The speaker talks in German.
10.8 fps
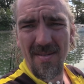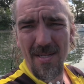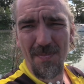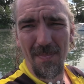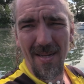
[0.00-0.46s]
wir uns
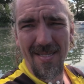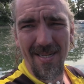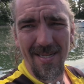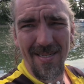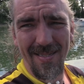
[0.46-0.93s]
erstmal den Platz
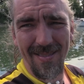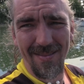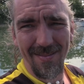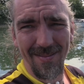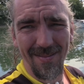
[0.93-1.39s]
an.
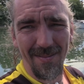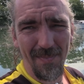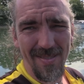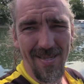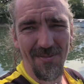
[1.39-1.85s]

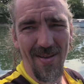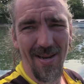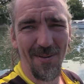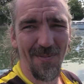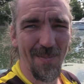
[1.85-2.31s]
Bis jetzt fährt
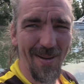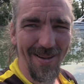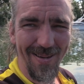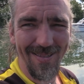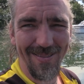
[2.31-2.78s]
er noch
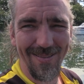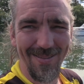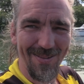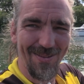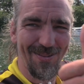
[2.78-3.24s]
vorbei.
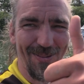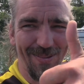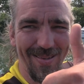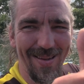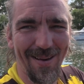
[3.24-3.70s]

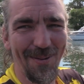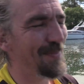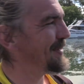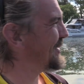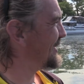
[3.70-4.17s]
Drückt die Daumen.